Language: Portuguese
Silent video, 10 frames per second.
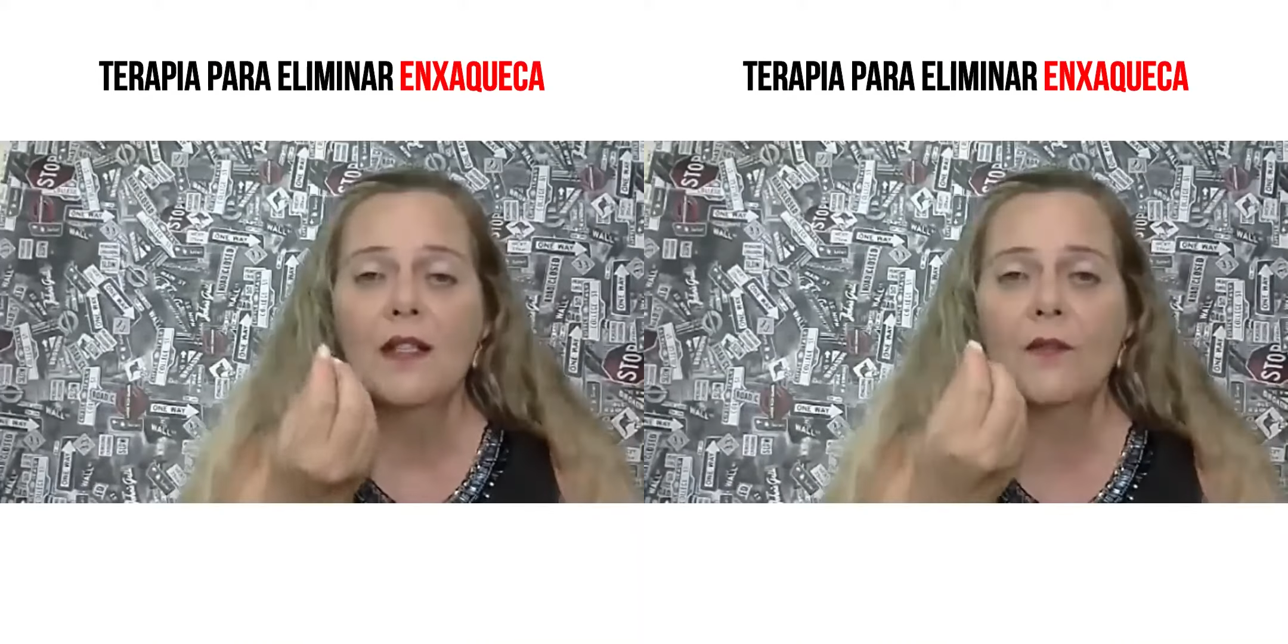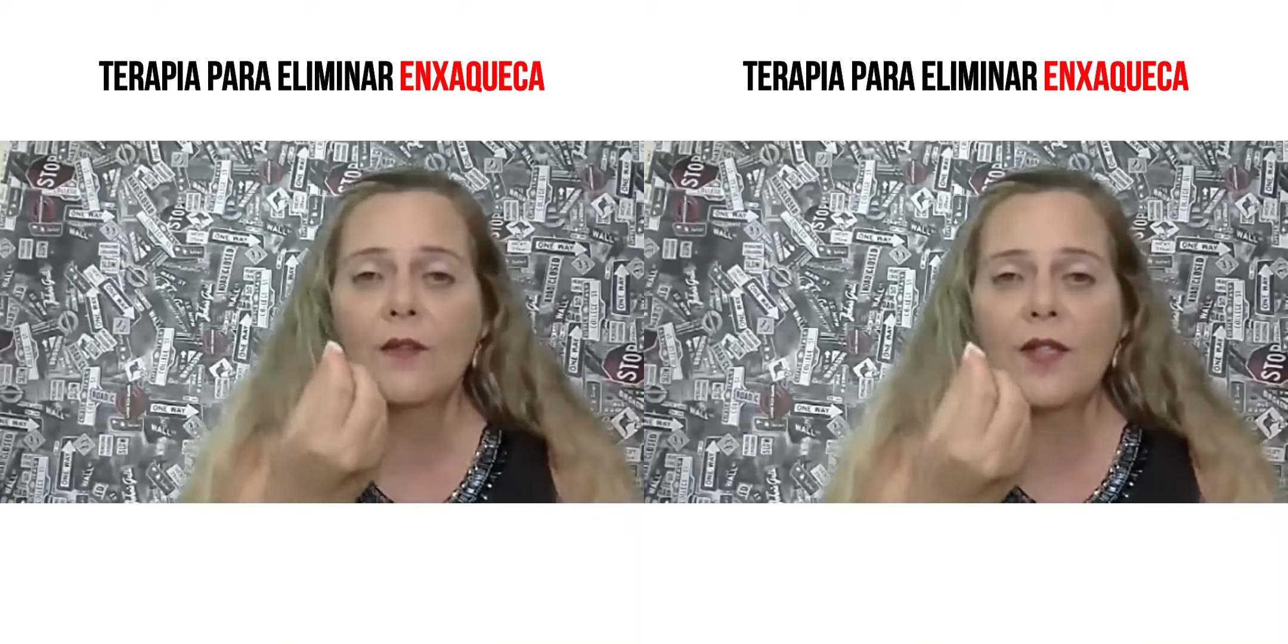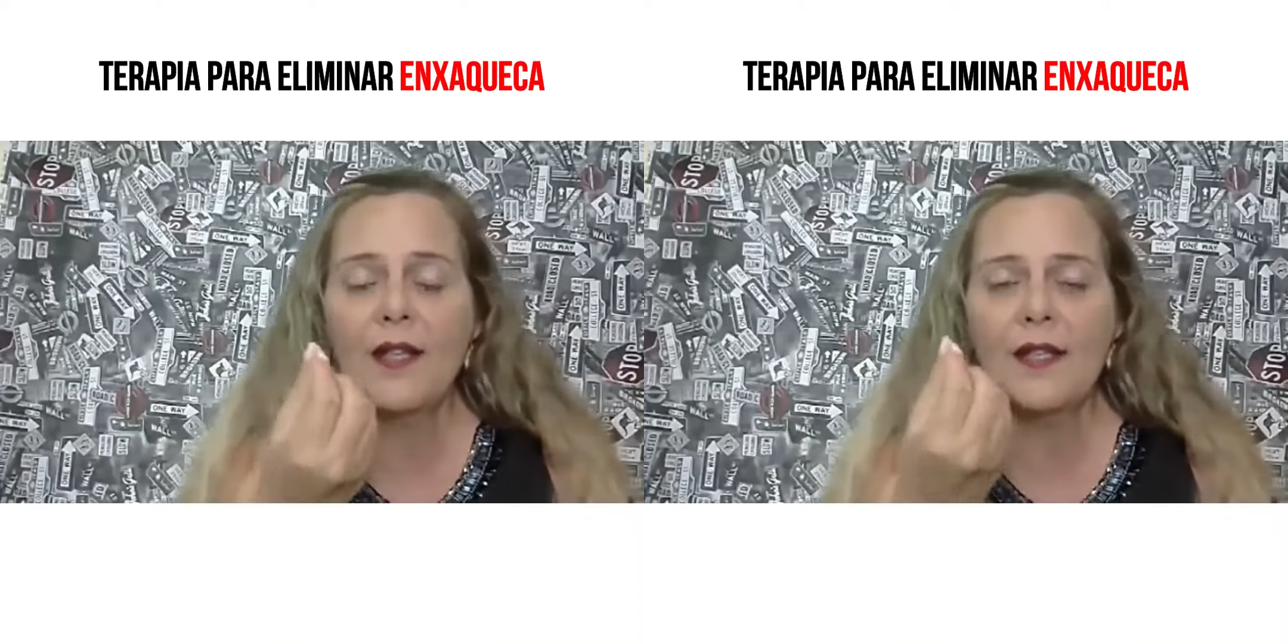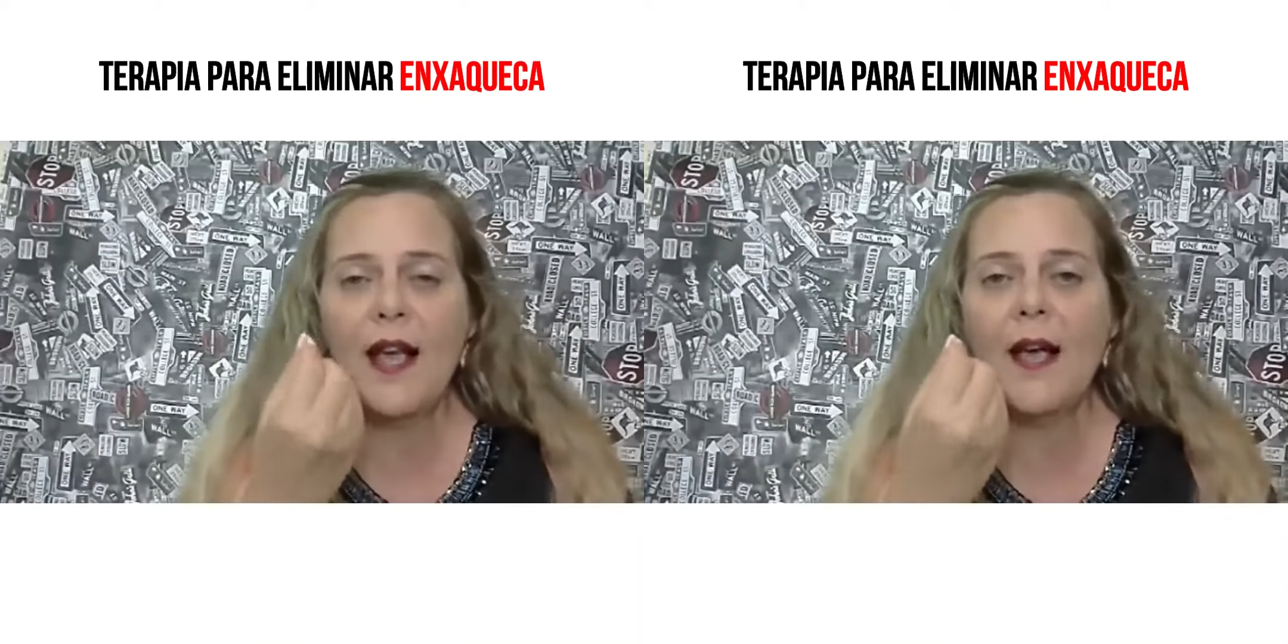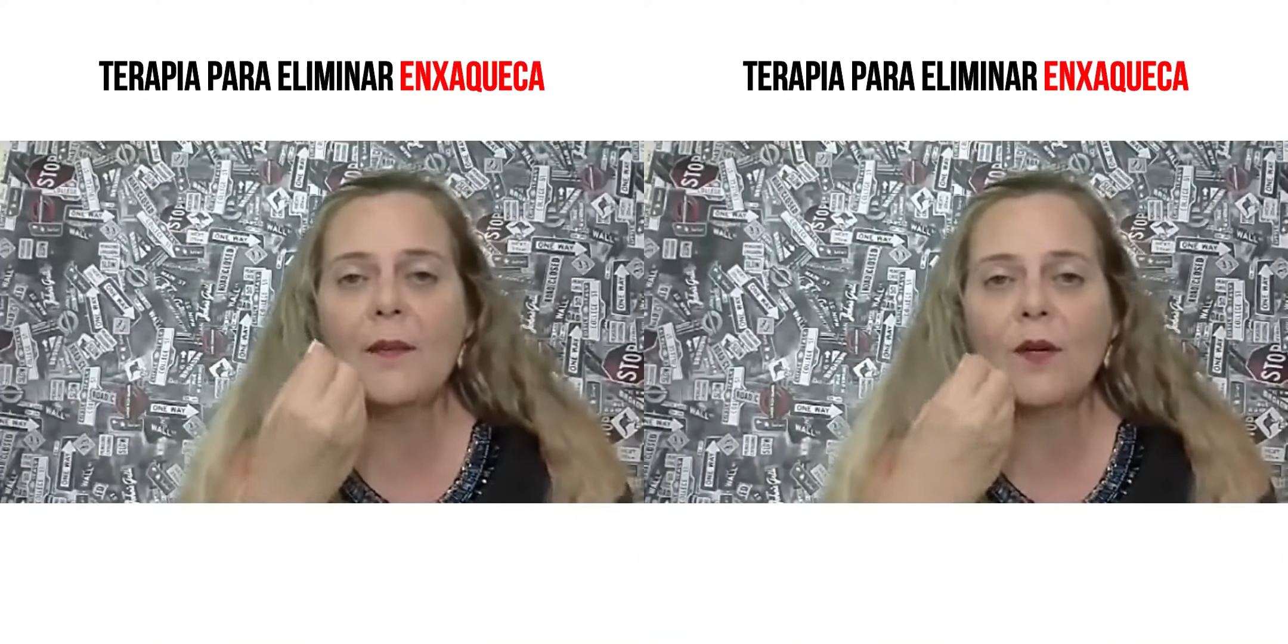Se você
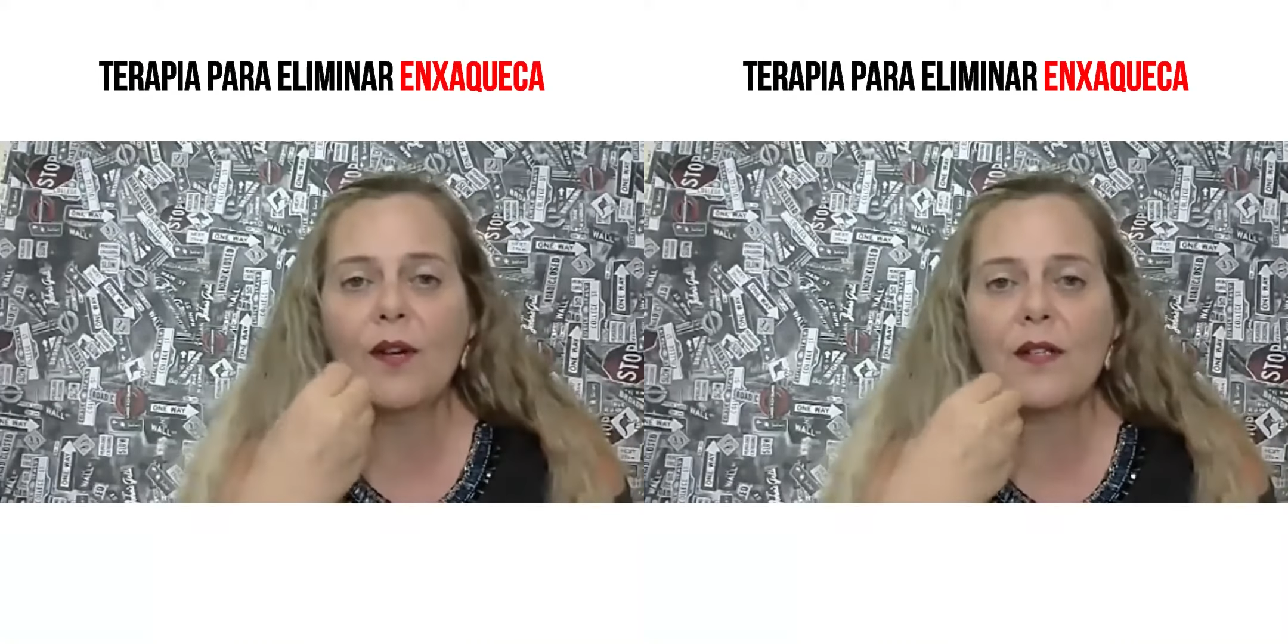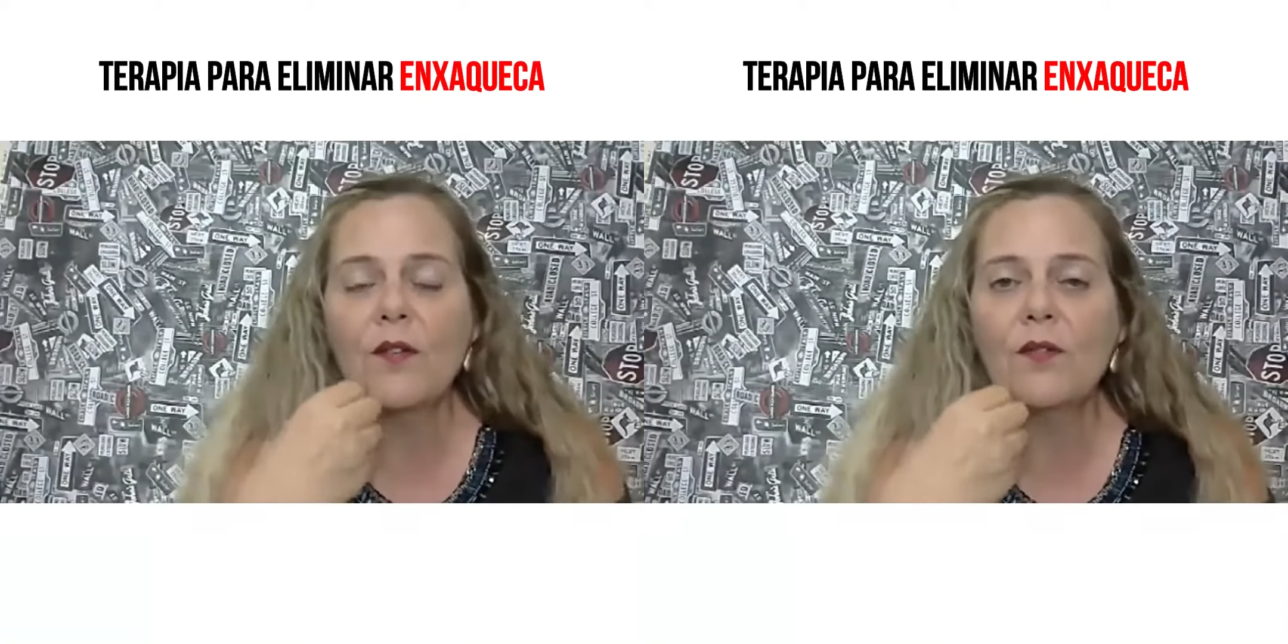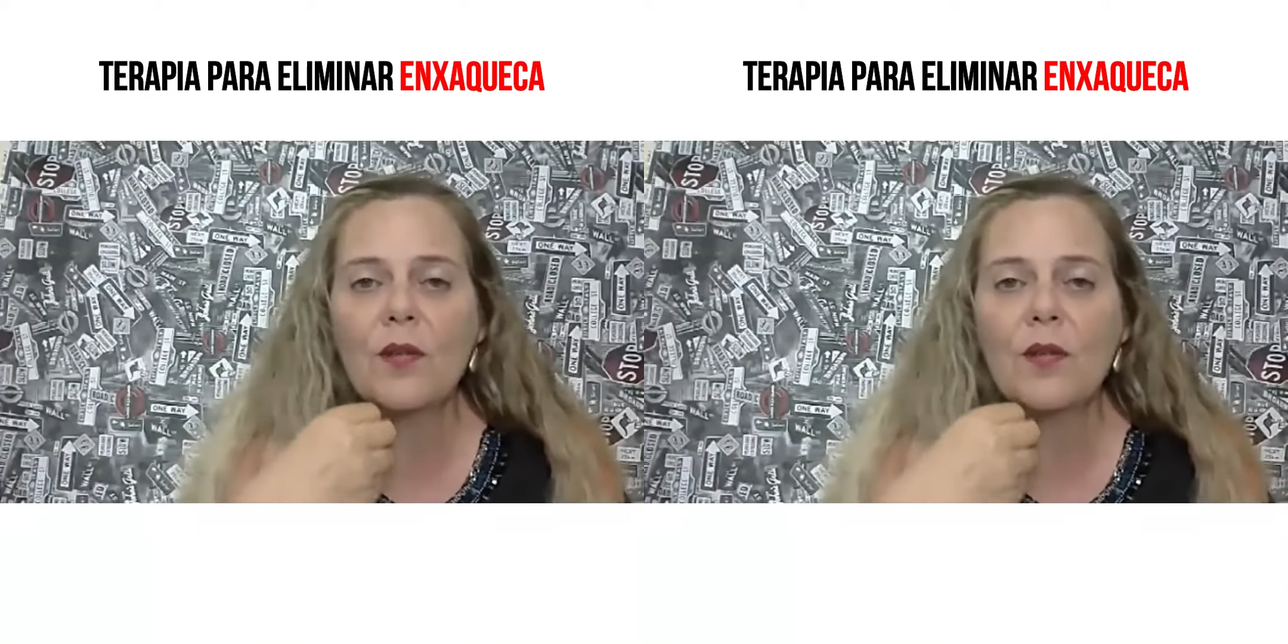sabe quais são